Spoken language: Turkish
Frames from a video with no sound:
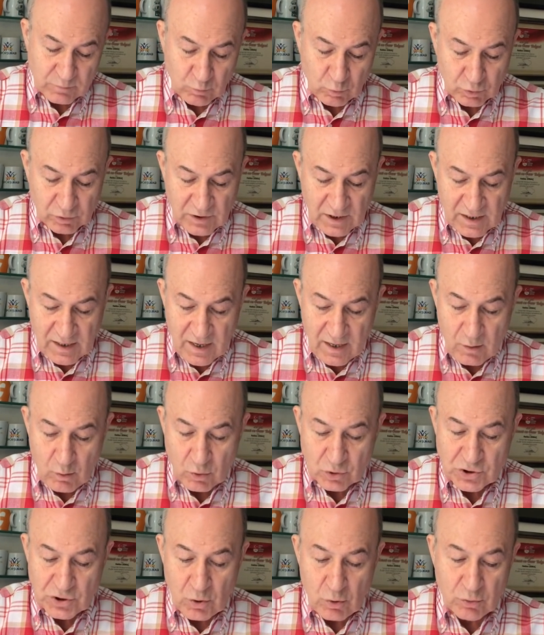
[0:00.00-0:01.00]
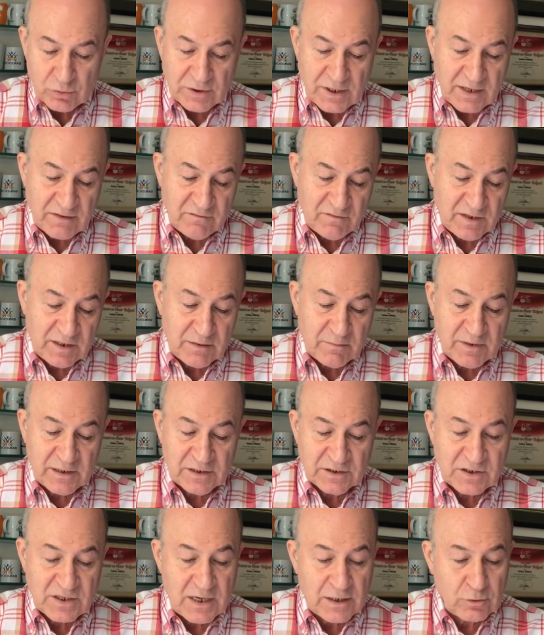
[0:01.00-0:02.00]
Mutlaka hoca ondan verim
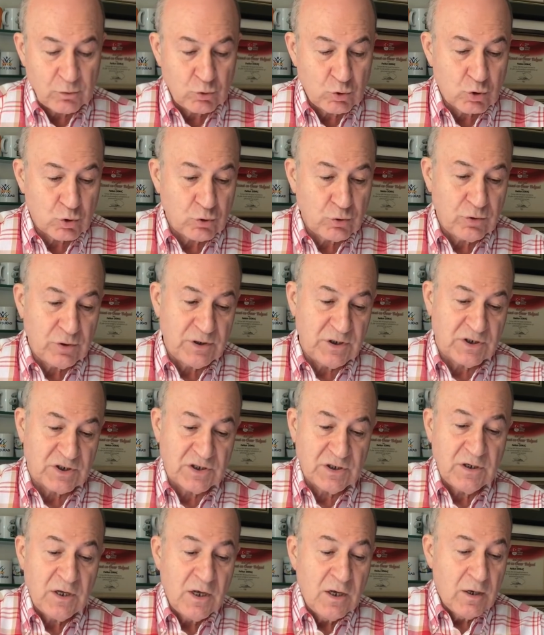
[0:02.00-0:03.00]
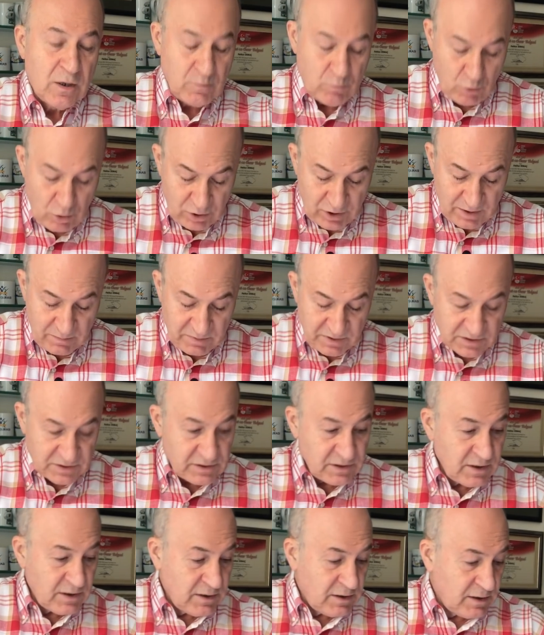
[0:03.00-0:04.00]
alacağını düşündüğü için böyle
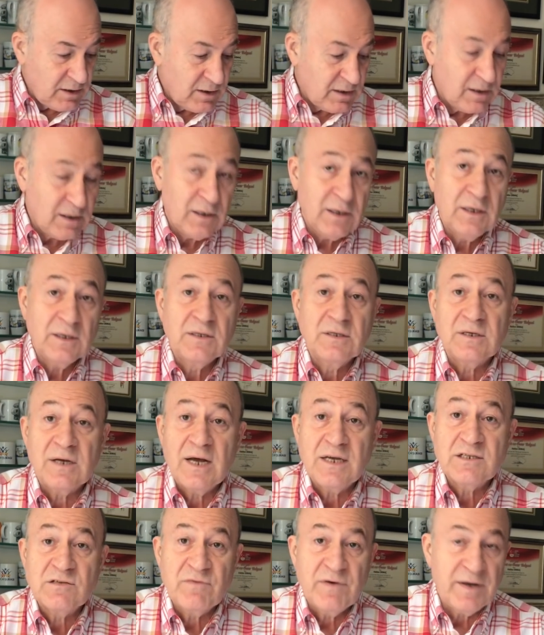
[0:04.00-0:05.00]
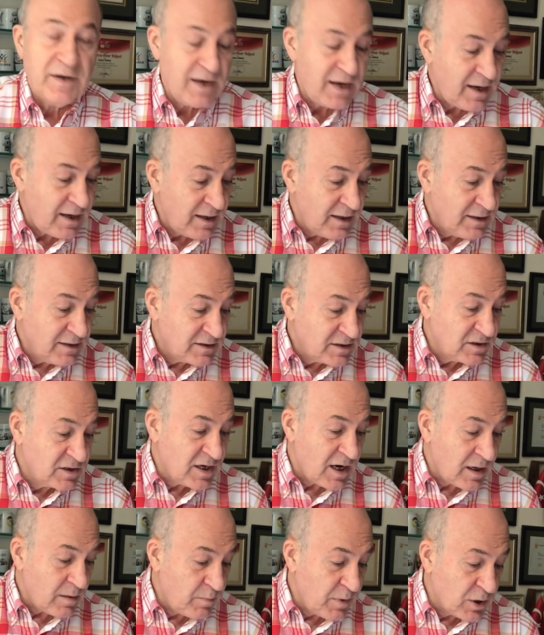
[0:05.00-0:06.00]
bir e, transfere
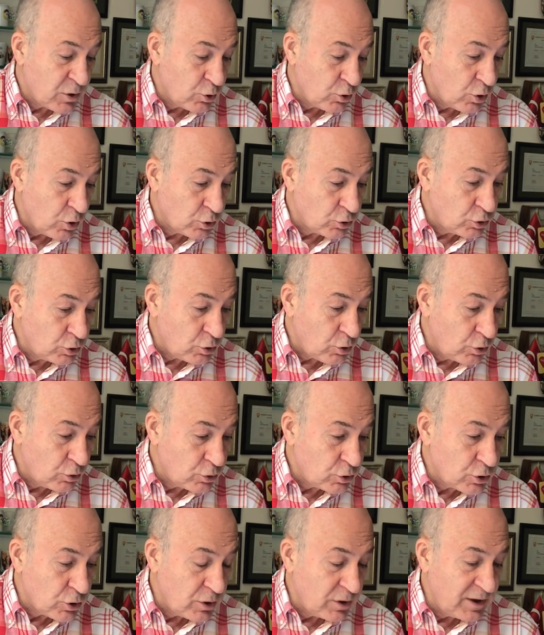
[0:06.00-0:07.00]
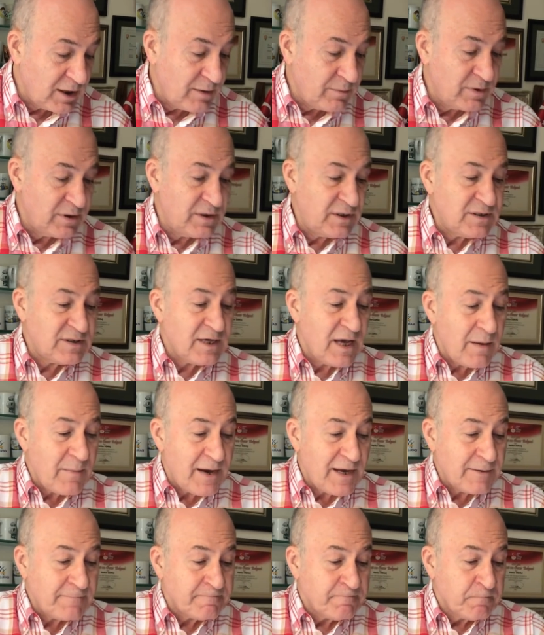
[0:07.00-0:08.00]
sıcak bakıyordur. Onu söyleyebiliriz.
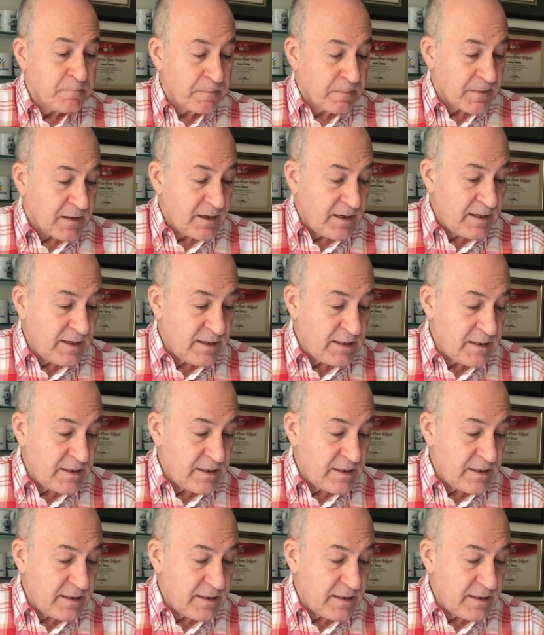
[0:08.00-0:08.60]
Hemen e,